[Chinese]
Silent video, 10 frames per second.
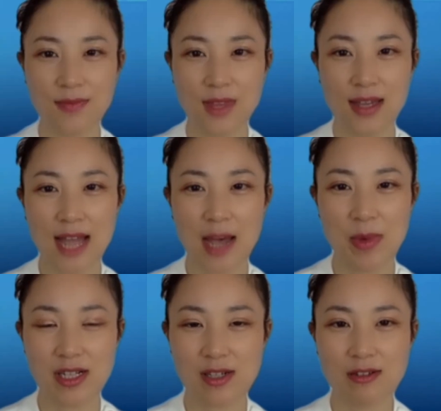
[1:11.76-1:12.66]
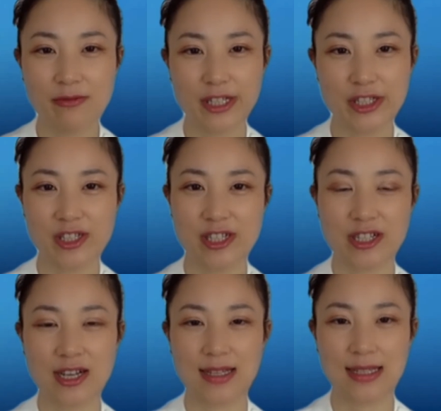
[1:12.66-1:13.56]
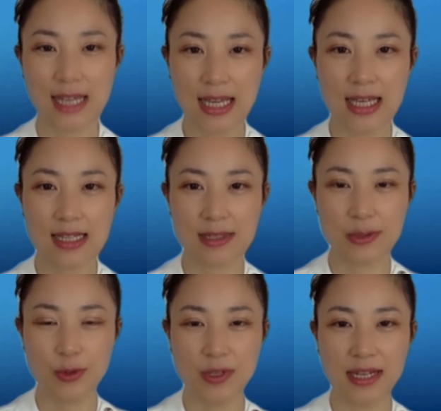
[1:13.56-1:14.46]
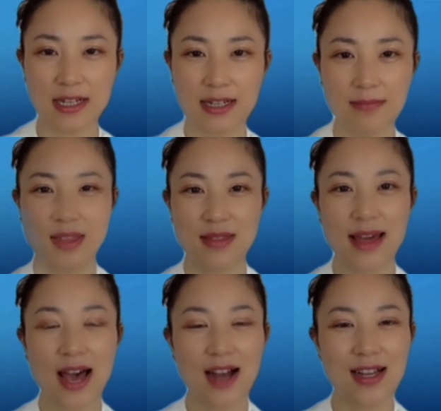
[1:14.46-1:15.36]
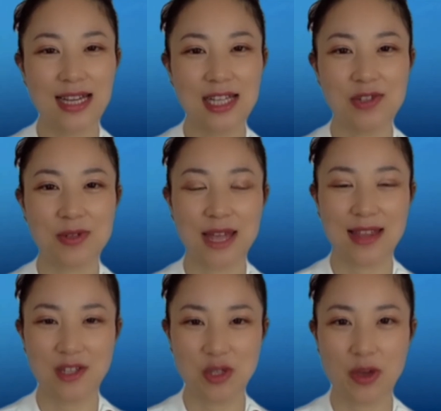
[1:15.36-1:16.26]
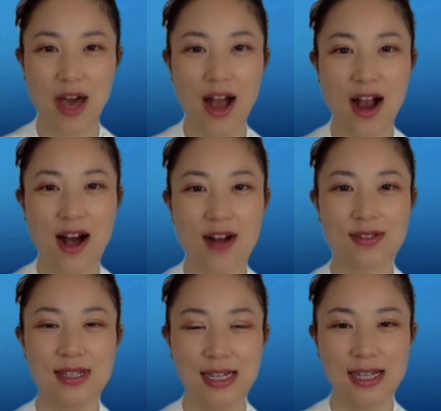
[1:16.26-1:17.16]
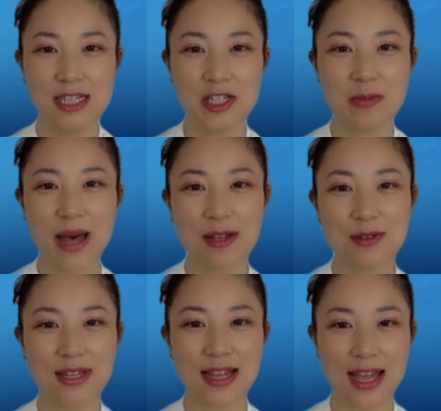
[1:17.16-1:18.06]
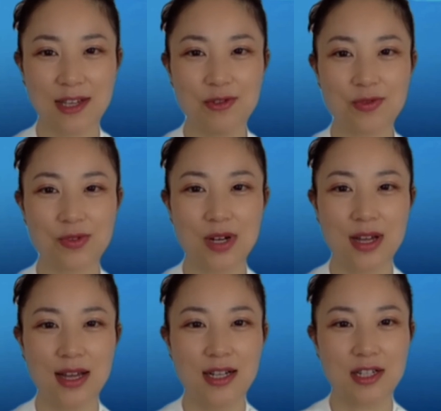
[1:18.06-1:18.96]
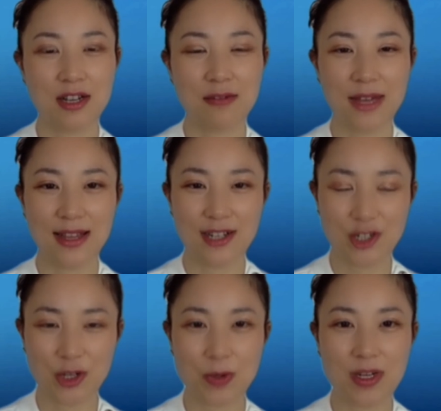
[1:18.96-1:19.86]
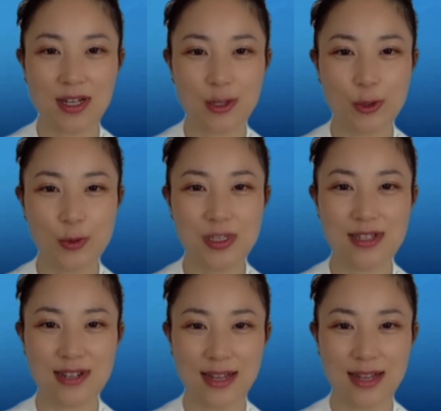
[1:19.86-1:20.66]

他被称为世界上第一个虚拟人。在二零一九年的九月二号，七十八岁的 Andrew。成为了首个数字人